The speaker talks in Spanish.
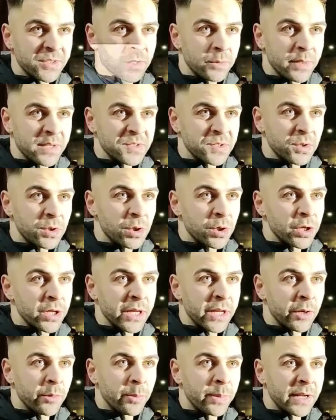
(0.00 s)
pasó y
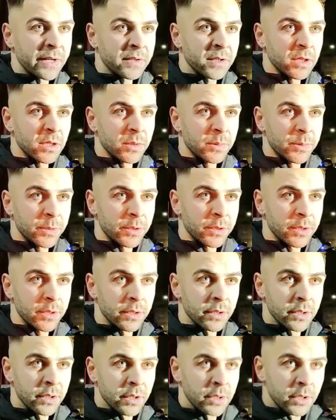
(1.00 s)
era un partido por,
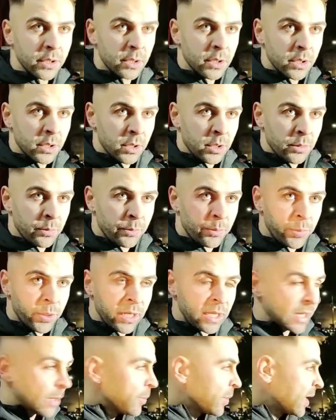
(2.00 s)
el
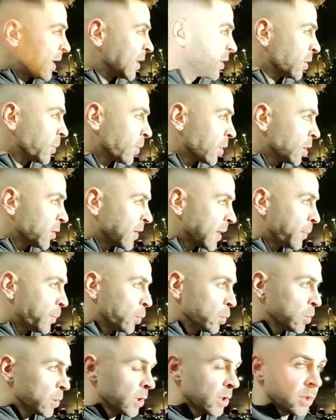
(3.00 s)
campeonato, por los tres
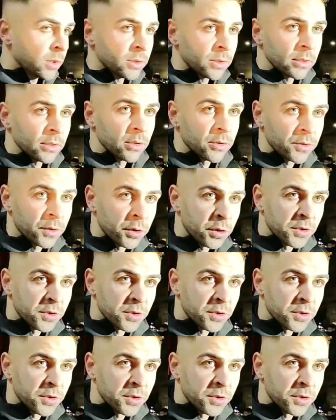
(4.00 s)
puntos. Nosotros